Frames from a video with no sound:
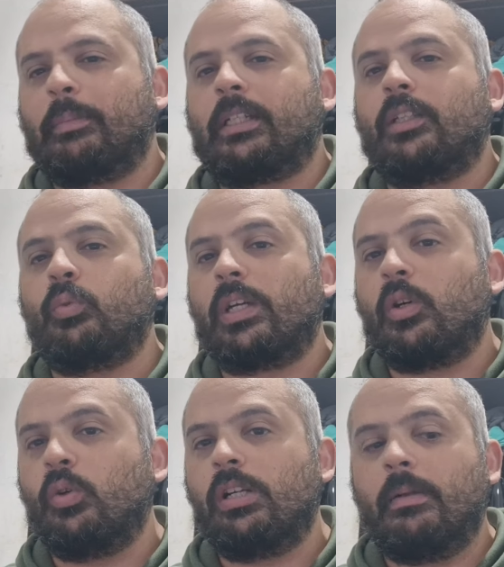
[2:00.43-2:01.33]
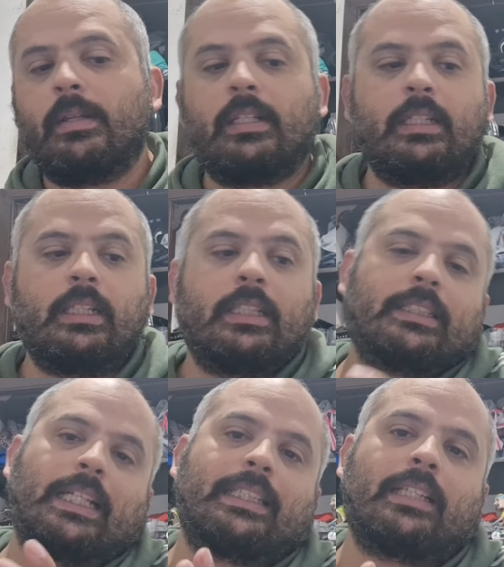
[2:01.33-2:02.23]
perché due gol,
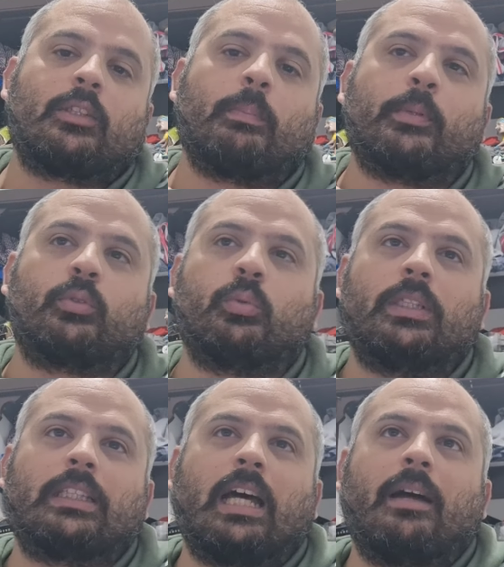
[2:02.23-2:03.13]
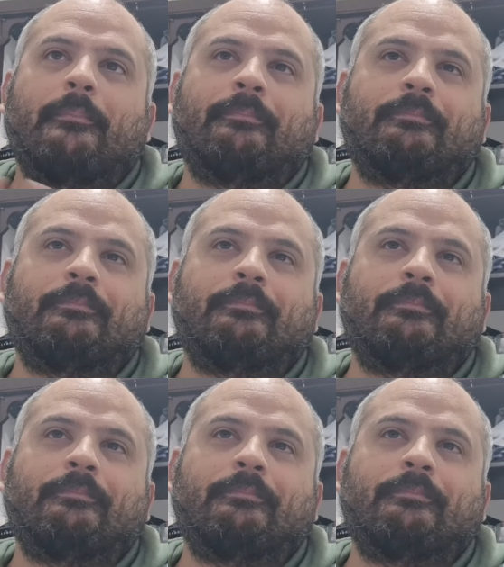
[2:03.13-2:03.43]
6-7 opportunità.